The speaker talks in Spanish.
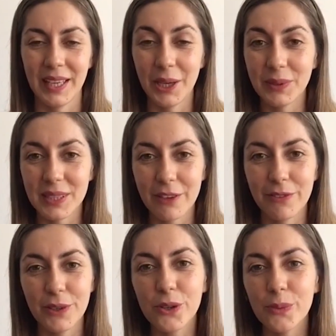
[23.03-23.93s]
es un
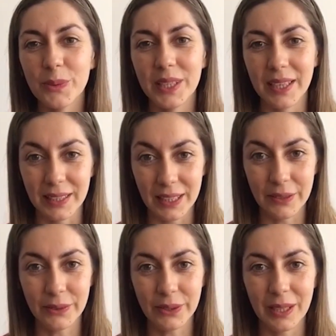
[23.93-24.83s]
desafío
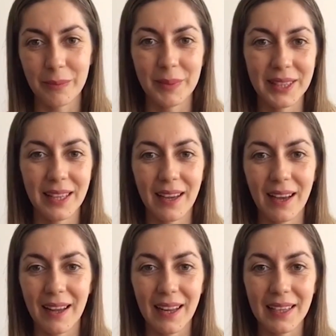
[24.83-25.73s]
comunicativo que
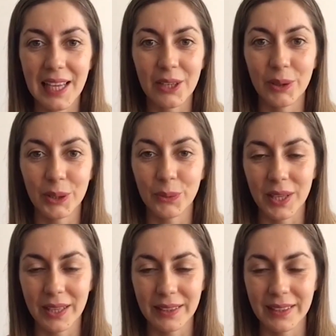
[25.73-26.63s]
invita a las y a los
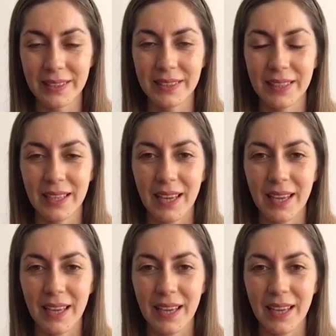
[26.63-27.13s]
estudiantes